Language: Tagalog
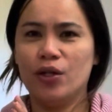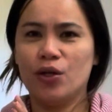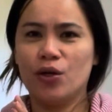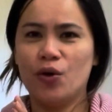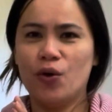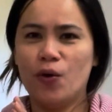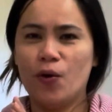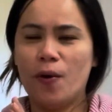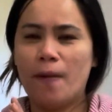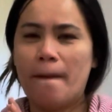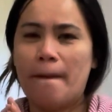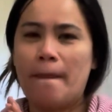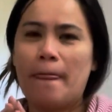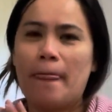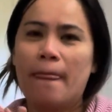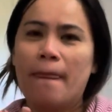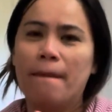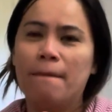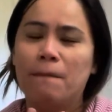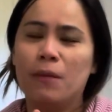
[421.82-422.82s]
ko,
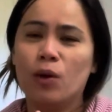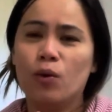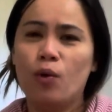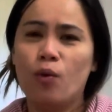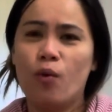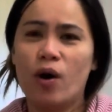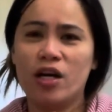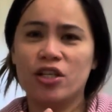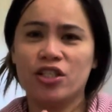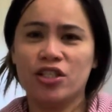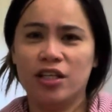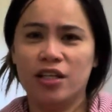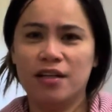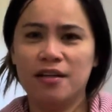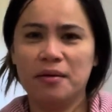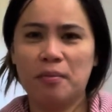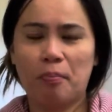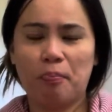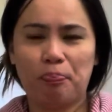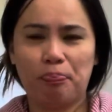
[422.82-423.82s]

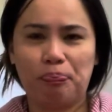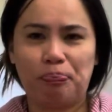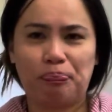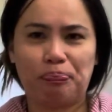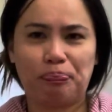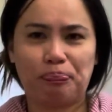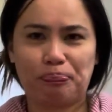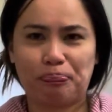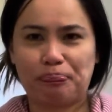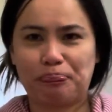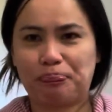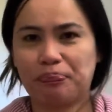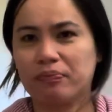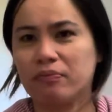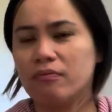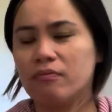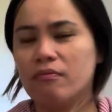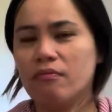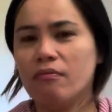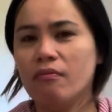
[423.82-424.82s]
magwa-washing,
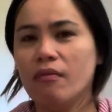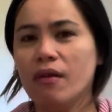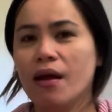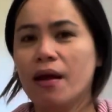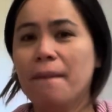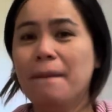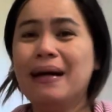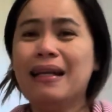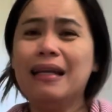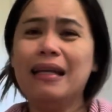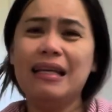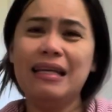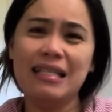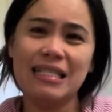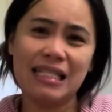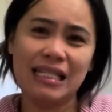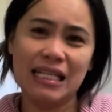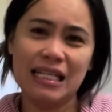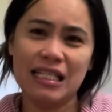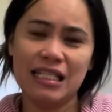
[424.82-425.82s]

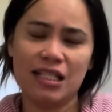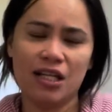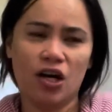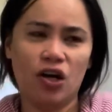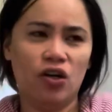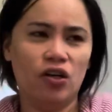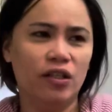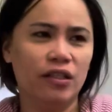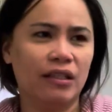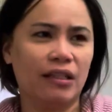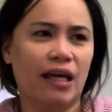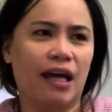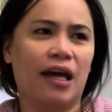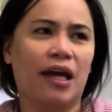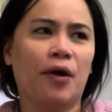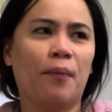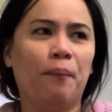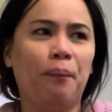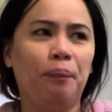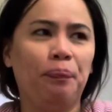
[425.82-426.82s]
maglilinis-linis ng
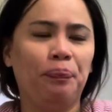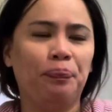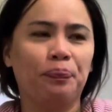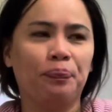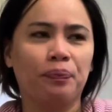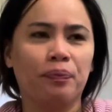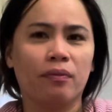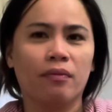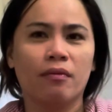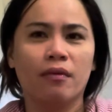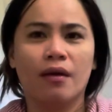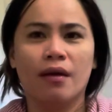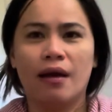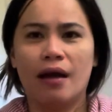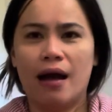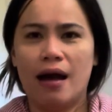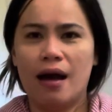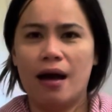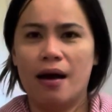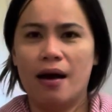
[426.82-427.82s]
konti,
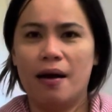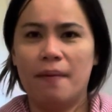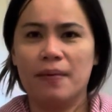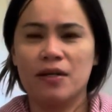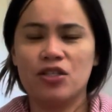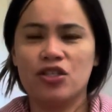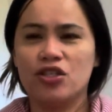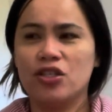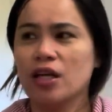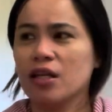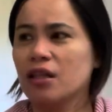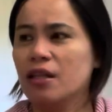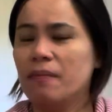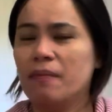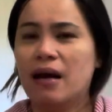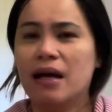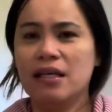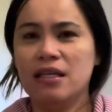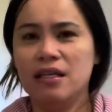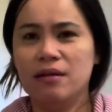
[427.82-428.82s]
um, check ng
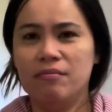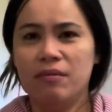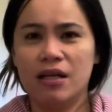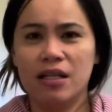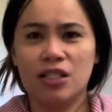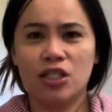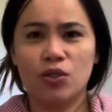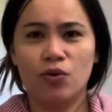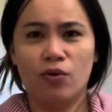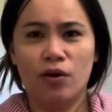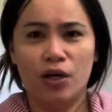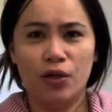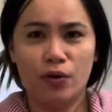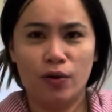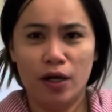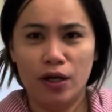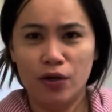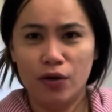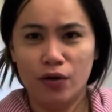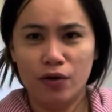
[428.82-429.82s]
mga emails kung
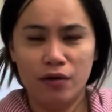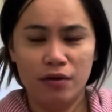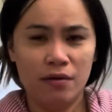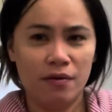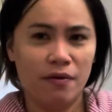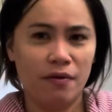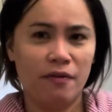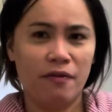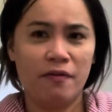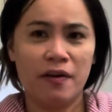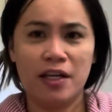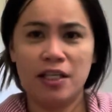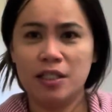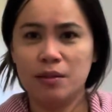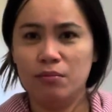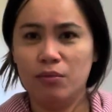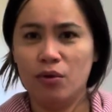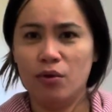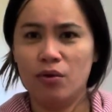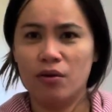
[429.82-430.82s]
ano-ano,
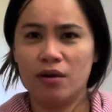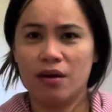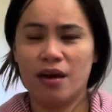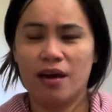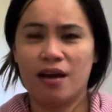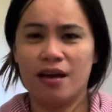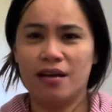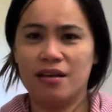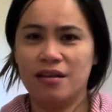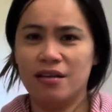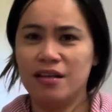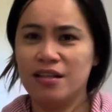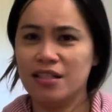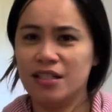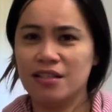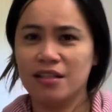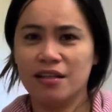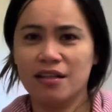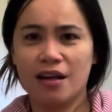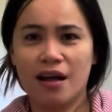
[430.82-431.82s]
Facebook,
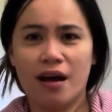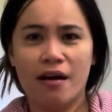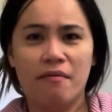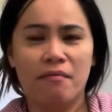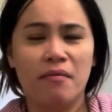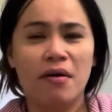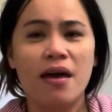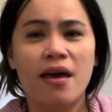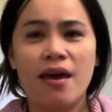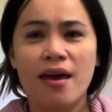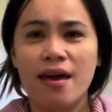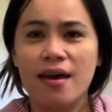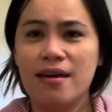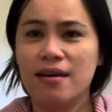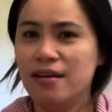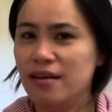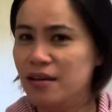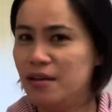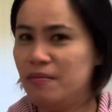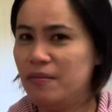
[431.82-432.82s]
Instagram,
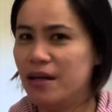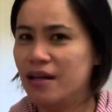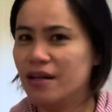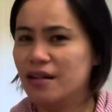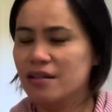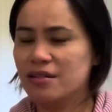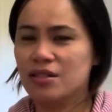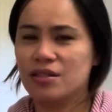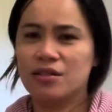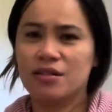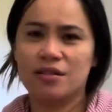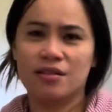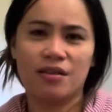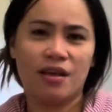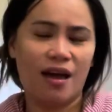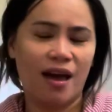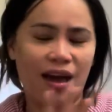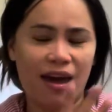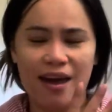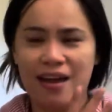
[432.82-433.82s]
emails,
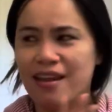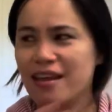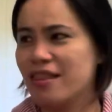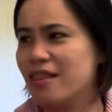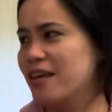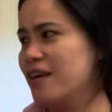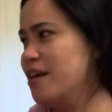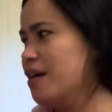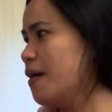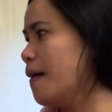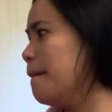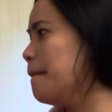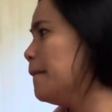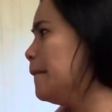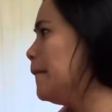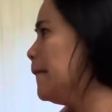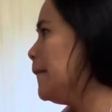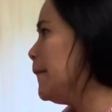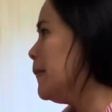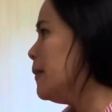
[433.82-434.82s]
anything,
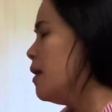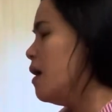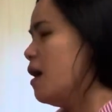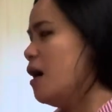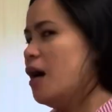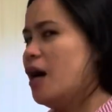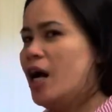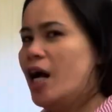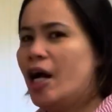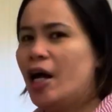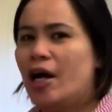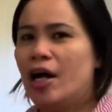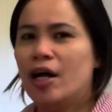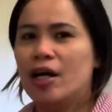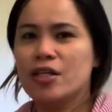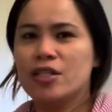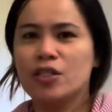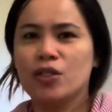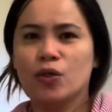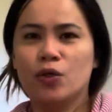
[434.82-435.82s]

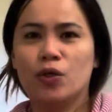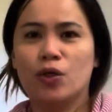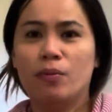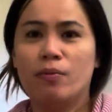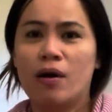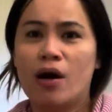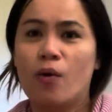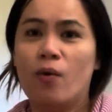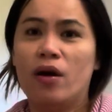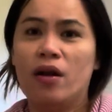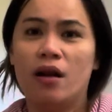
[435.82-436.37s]
uh, siguro mga 1